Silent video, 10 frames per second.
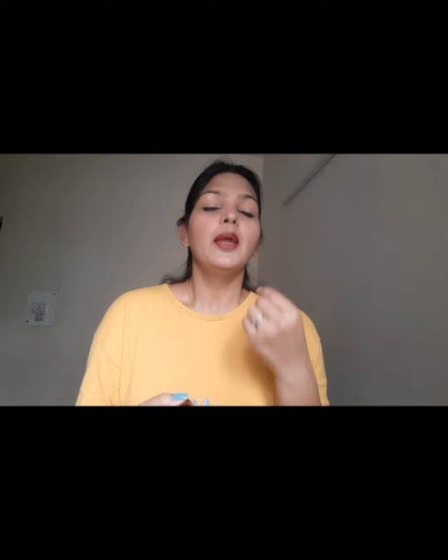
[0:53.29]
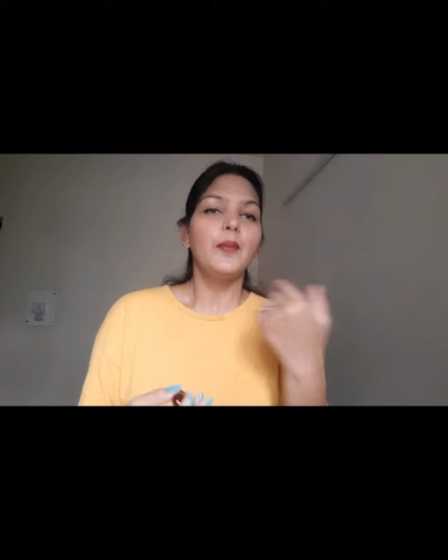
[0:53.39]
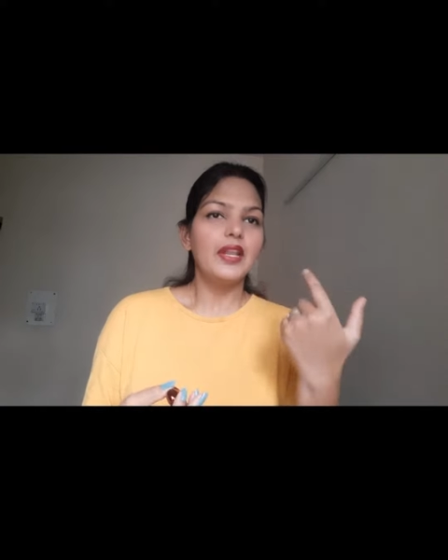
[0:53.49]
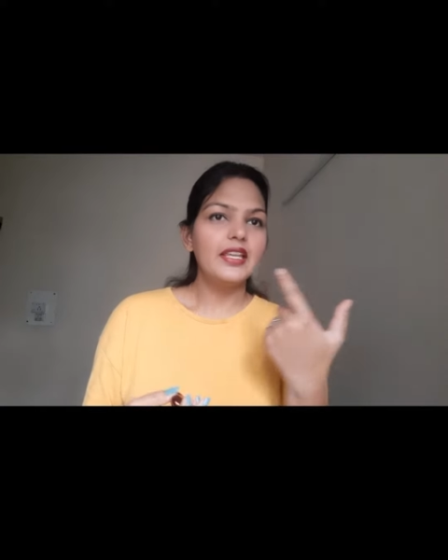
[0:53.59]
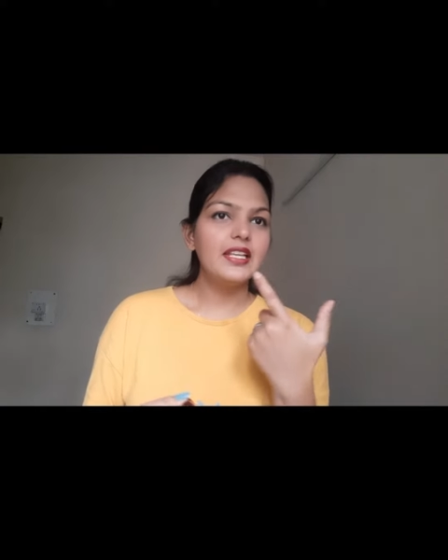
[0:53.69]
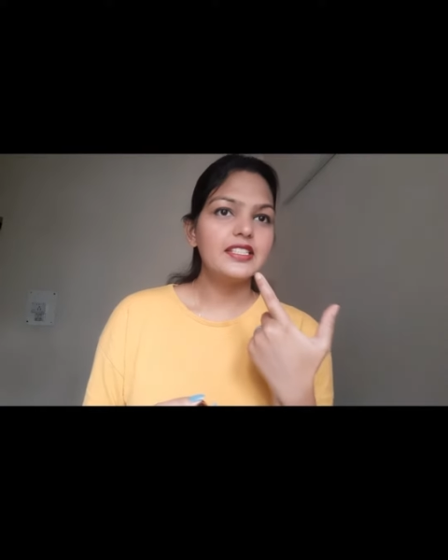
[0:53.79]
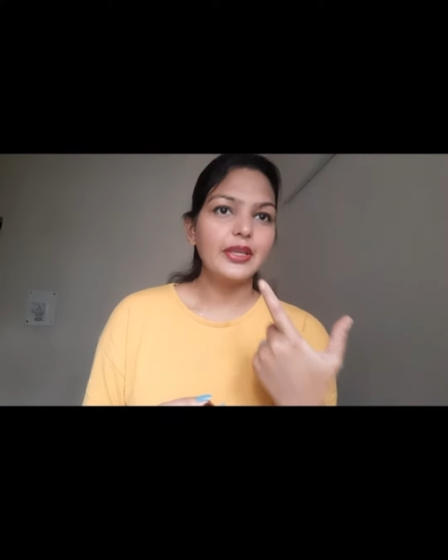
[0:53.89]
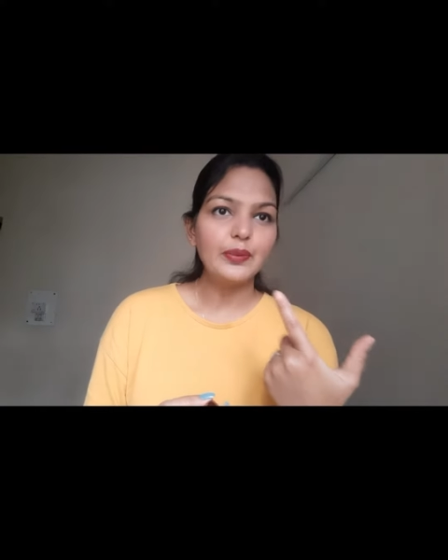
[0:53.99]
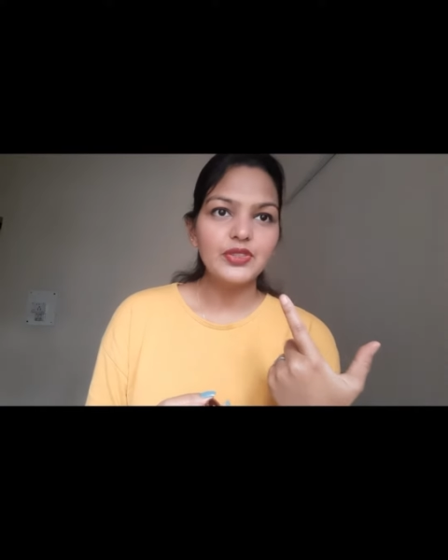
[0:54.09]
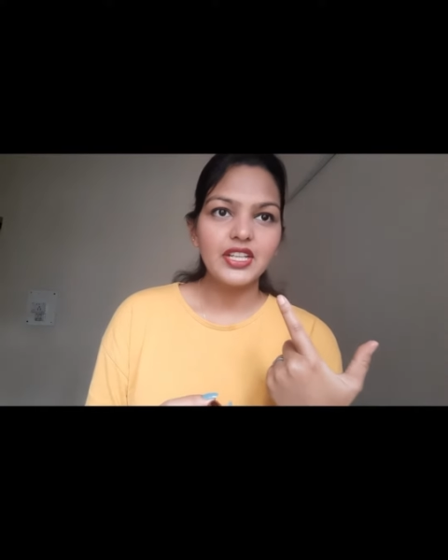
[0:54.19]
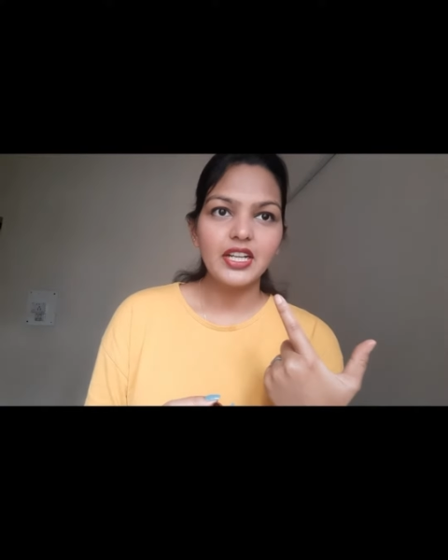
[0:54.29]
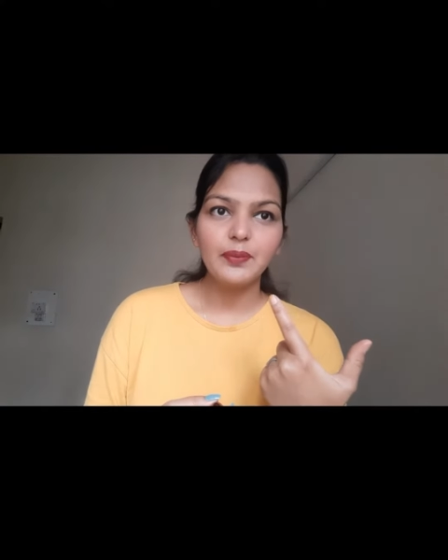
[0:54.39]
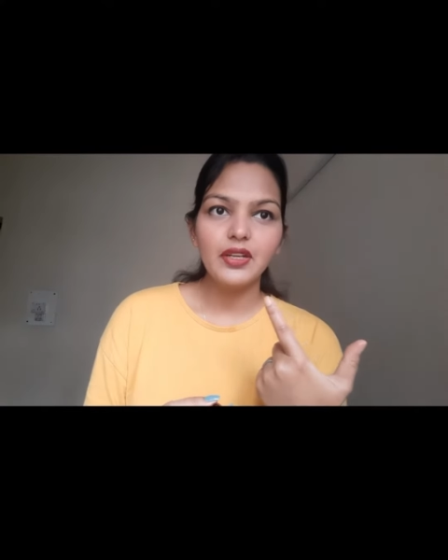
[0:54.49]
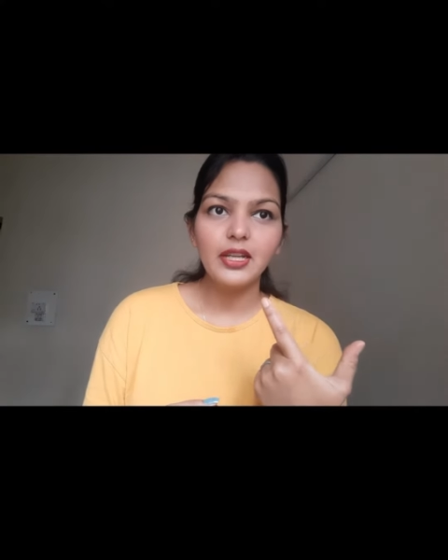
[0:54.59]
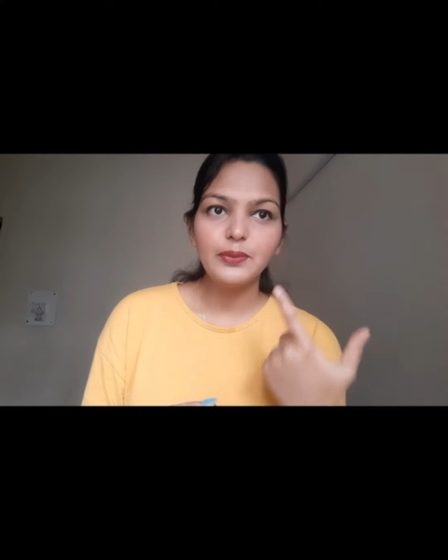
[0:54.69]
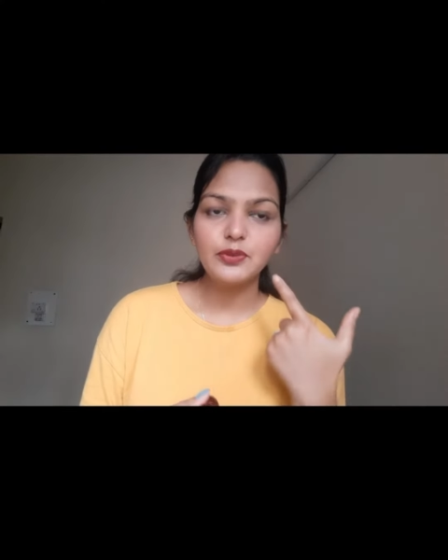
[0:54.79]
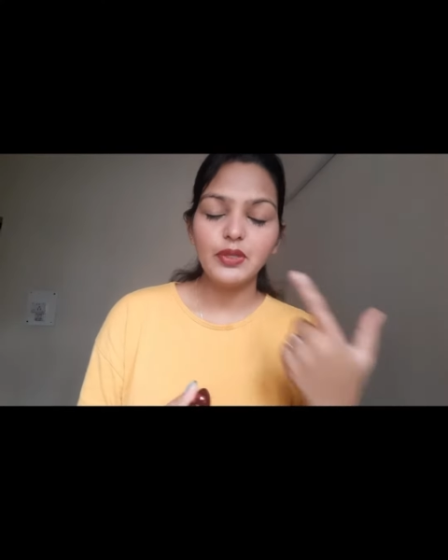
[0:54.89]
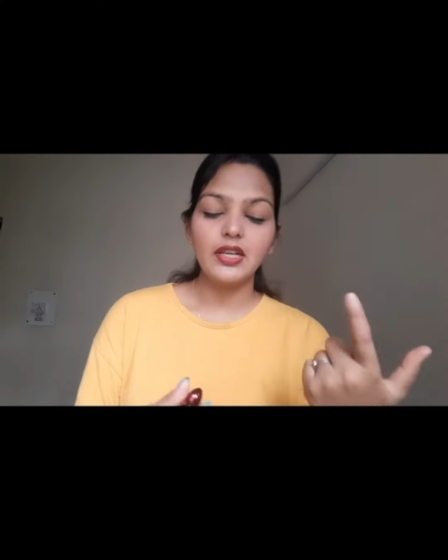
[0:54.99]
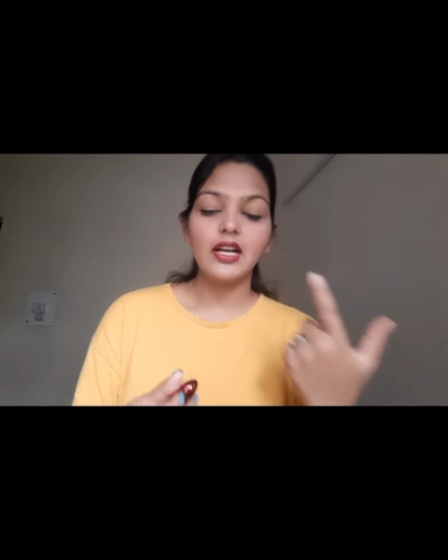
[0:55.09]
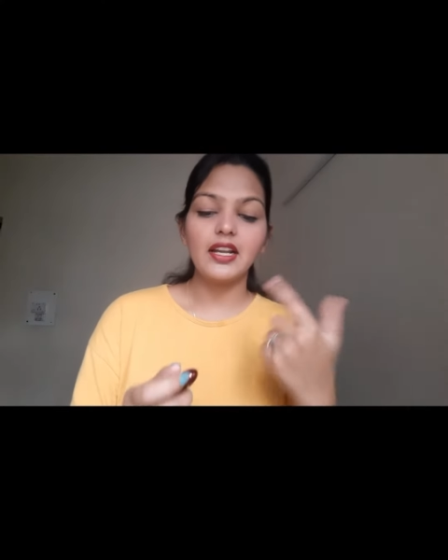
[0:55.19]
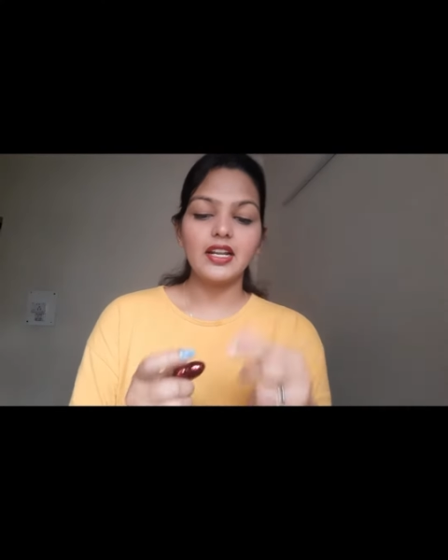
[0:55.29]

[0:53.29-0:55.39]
मैंने ये सेम शेड अपने लिप्स पे लगा